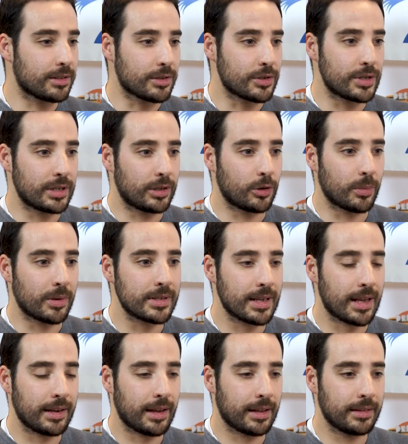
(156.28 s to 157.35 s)
J'ai commencé
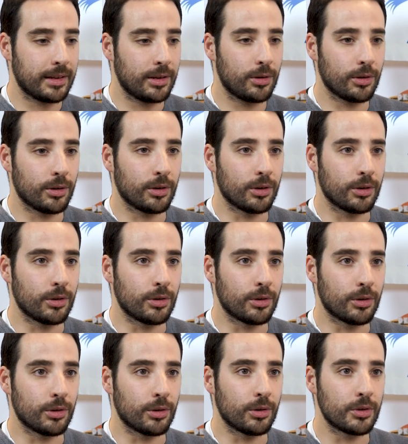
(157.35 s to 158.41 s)
à regarder
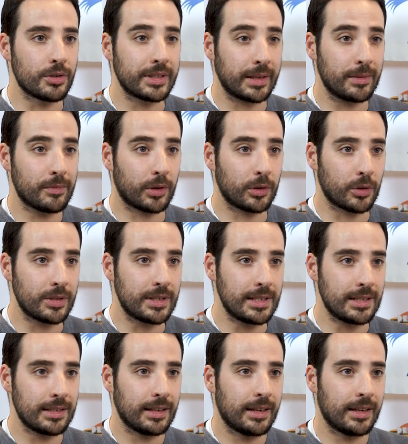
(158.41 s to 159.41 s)
le, stream vendredi